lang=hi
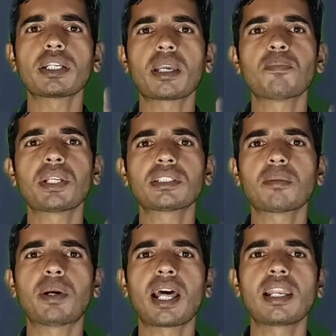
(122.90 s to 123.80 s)
का टेम्परेचर
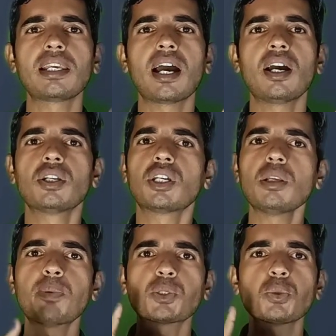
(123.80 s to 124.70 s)
बढ़ा लिया
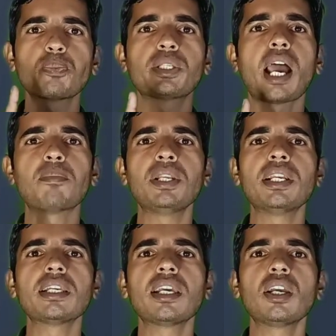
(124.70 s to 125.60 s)
यदि पशु ज्ञाबी
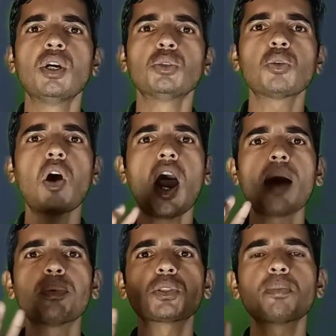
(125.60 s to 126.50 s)
नहीं है तो
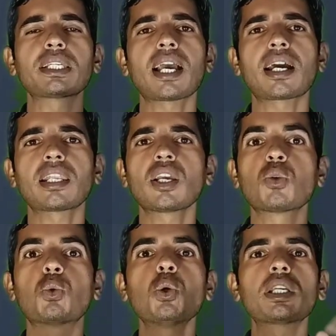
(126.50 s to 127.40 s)
आप उसमें क्या करेंगे
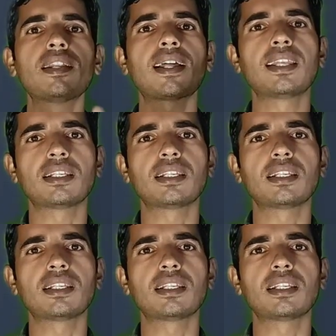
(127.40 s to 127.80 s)
गुड़ खिला